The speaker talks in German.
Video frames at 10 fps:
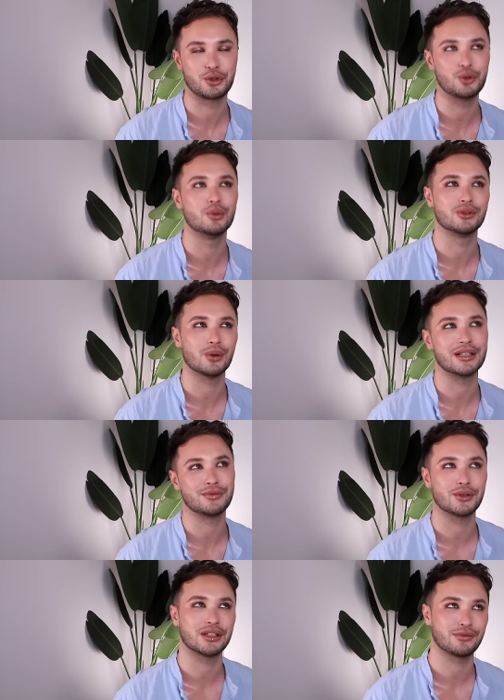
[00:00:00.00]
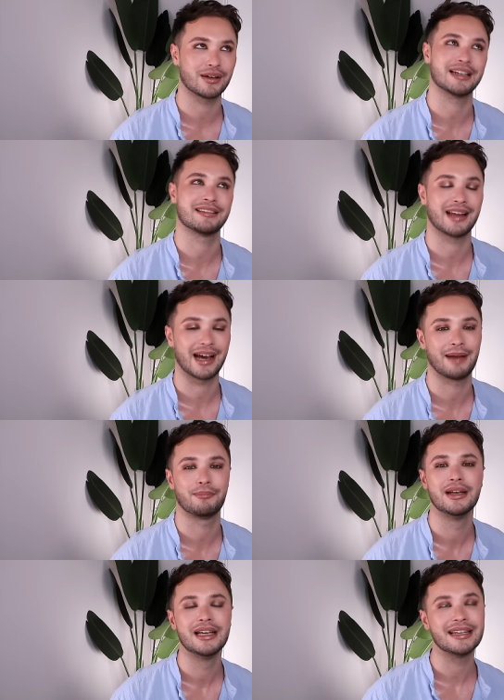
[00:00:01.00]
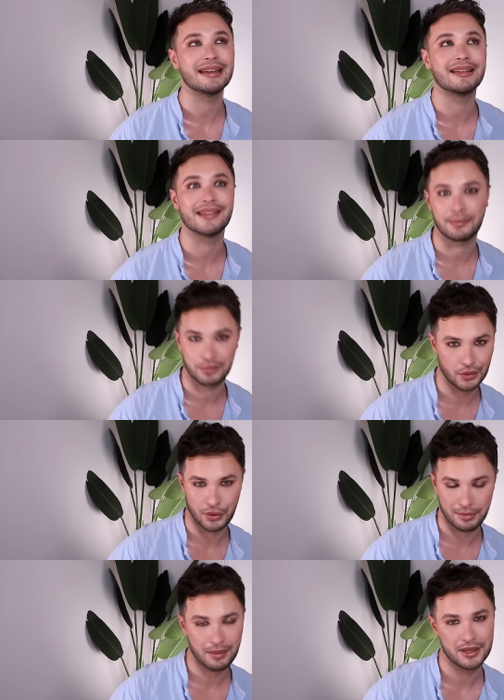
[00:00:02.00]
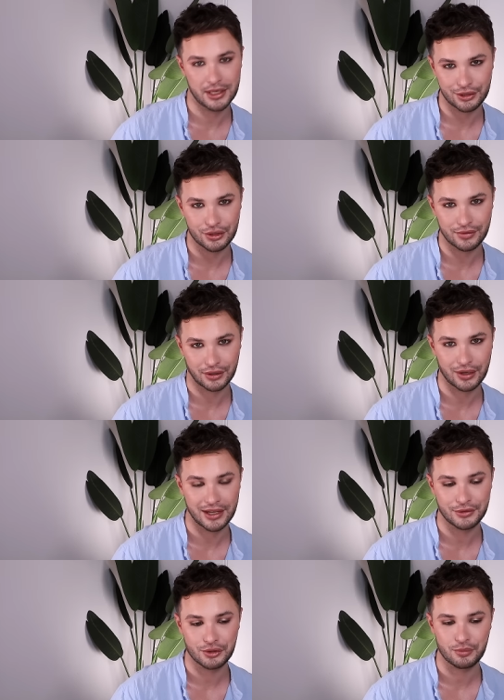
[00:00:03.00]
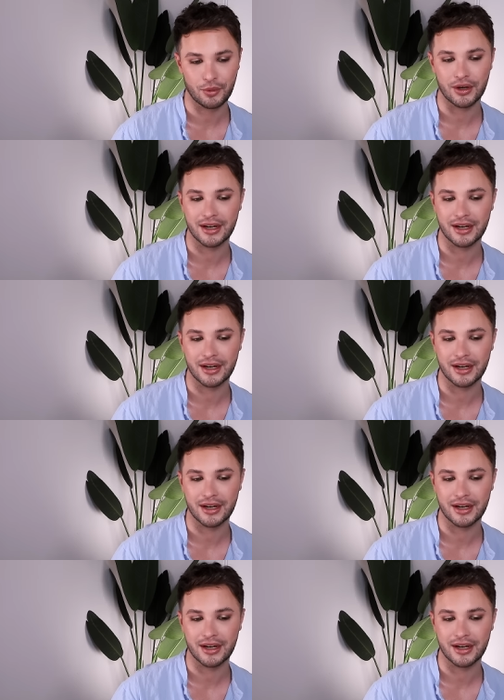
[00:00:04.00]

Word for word: tue so, als würde ich es vergessen haben, den gesamten Körper mit Lichtschutzfaktor einzusprühen.